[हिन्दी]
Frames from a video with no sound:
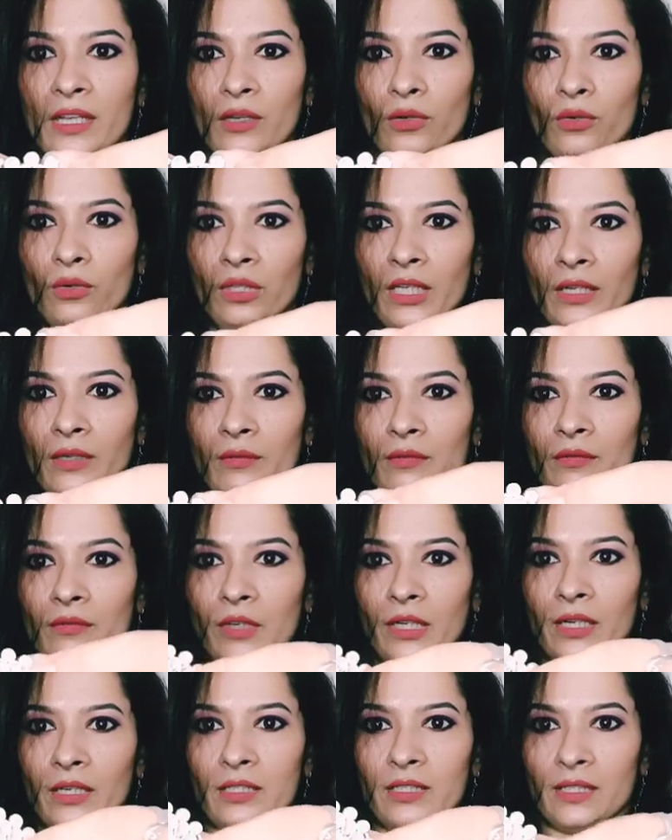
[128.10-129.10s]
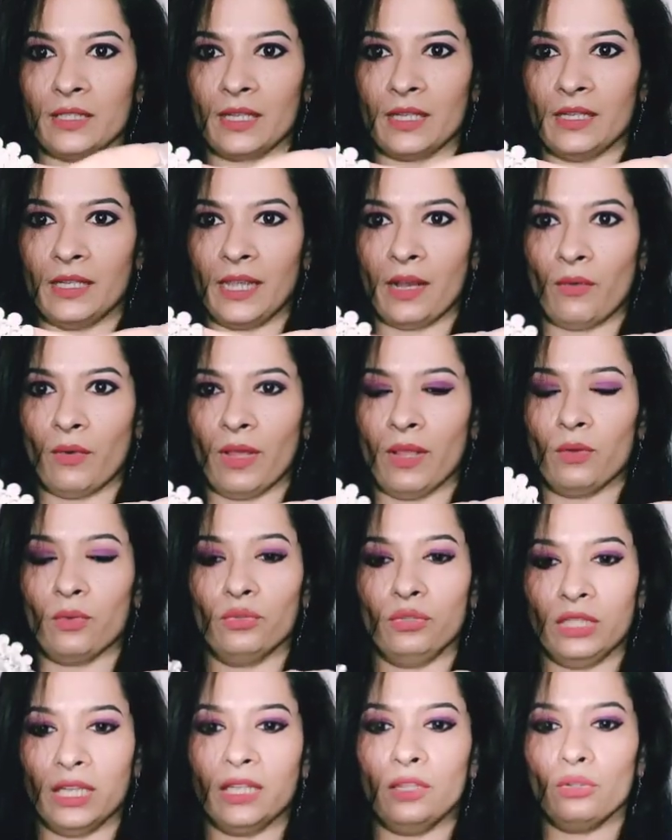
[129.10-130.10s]
सा कुंदन वर्क जैसा दिया हुआ है
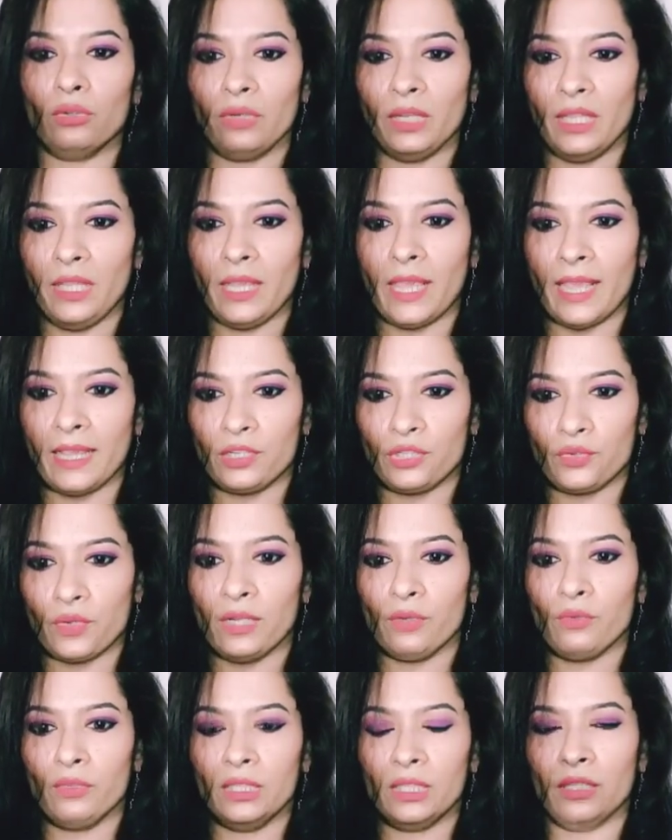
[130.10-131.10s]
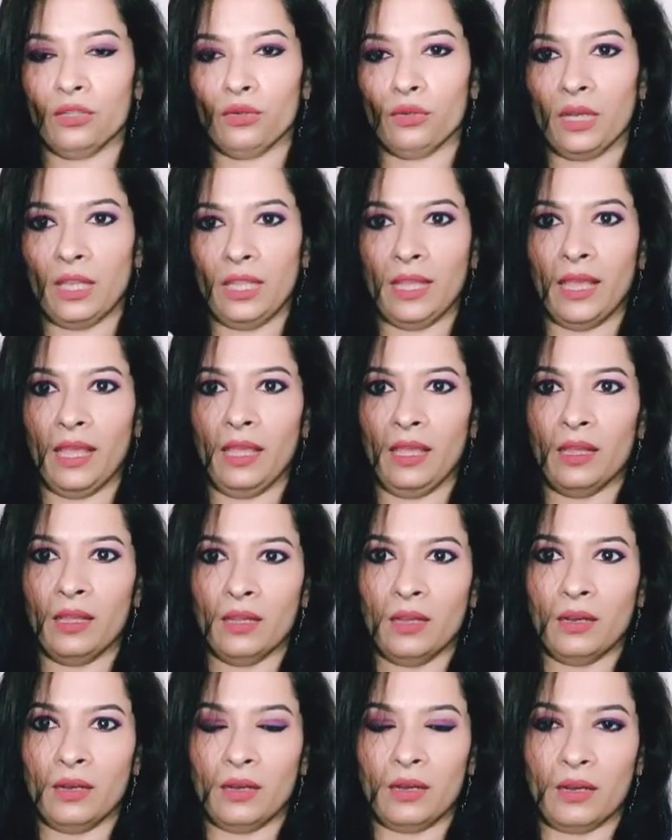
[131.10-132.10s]
कुंदन तो नहीं है एक्चुअल कुंदन तो नहीं है
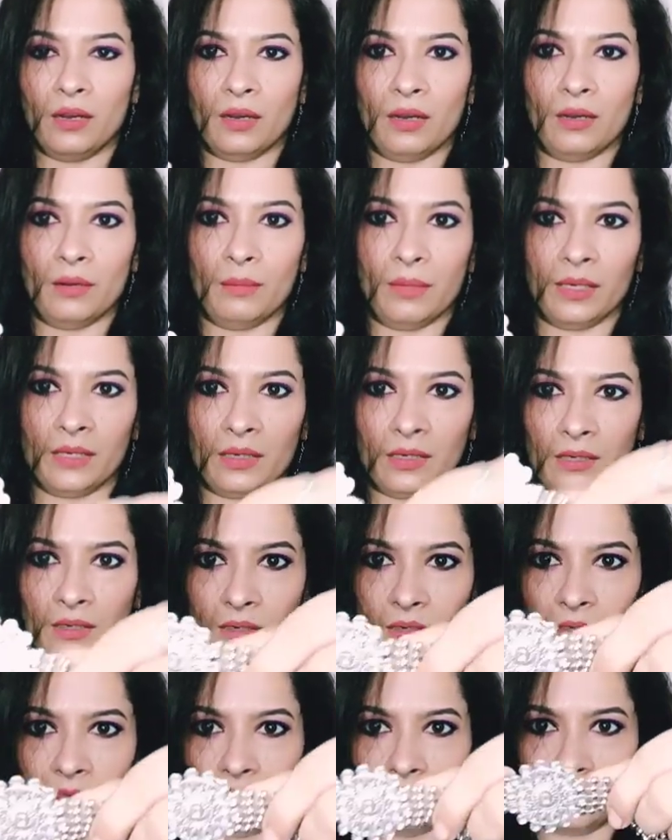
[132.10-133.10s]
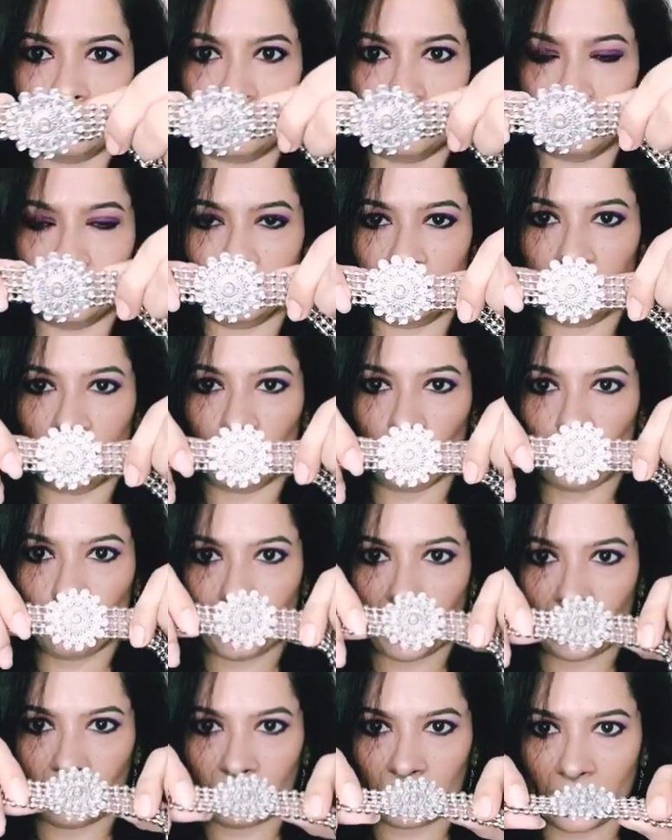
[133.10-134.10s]
आ, बट
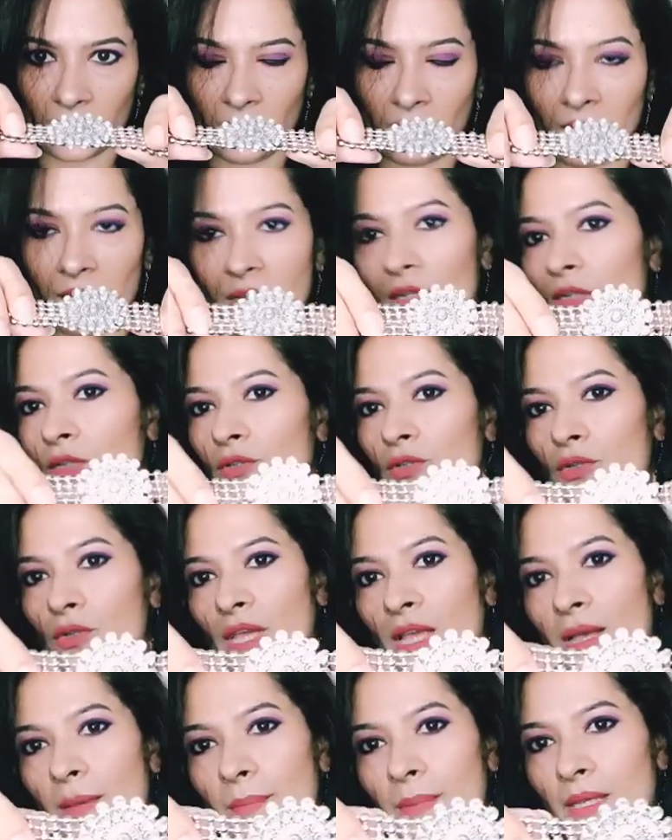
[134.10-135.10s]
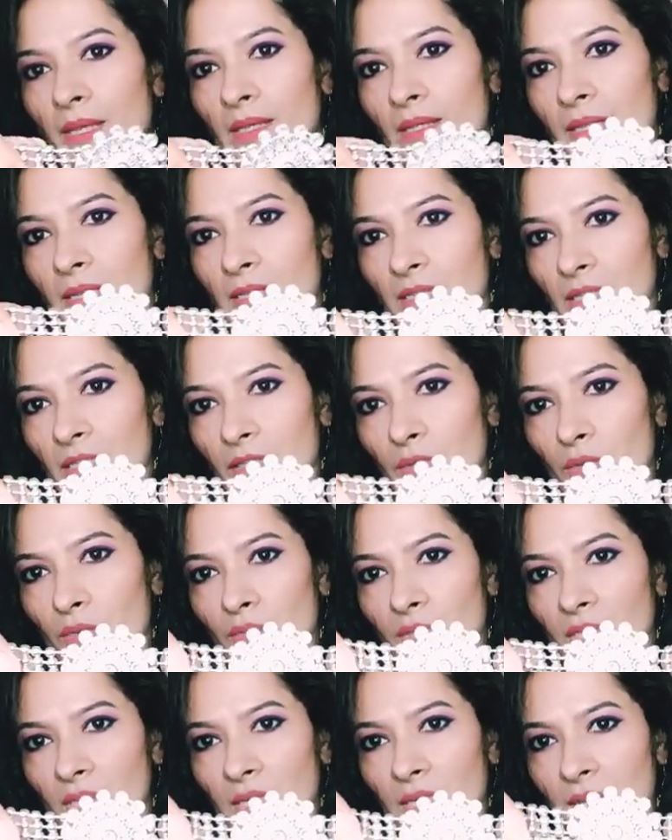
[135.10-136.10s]
ड्यूप है उसका सो यहाँ पे देख सकते हो
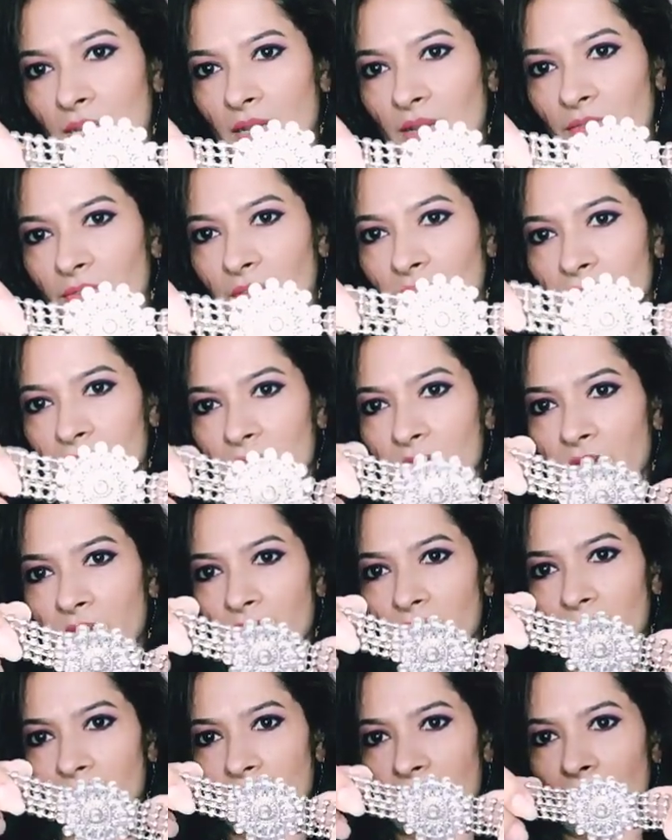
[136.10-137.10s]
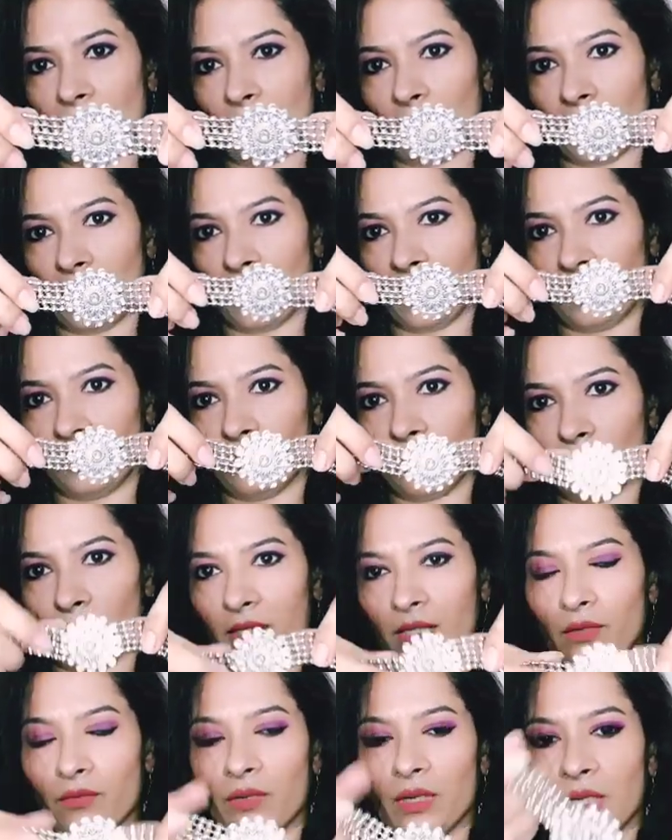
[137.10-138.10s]
कुंदन का फिनिश देने के लिए यहाँ पे
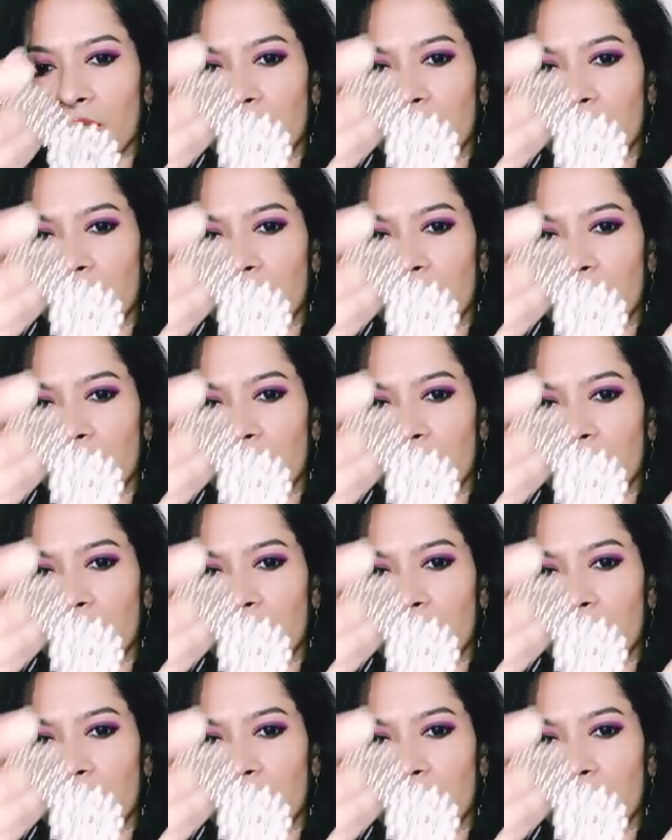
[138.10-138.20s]
थोड़ा सा वर्क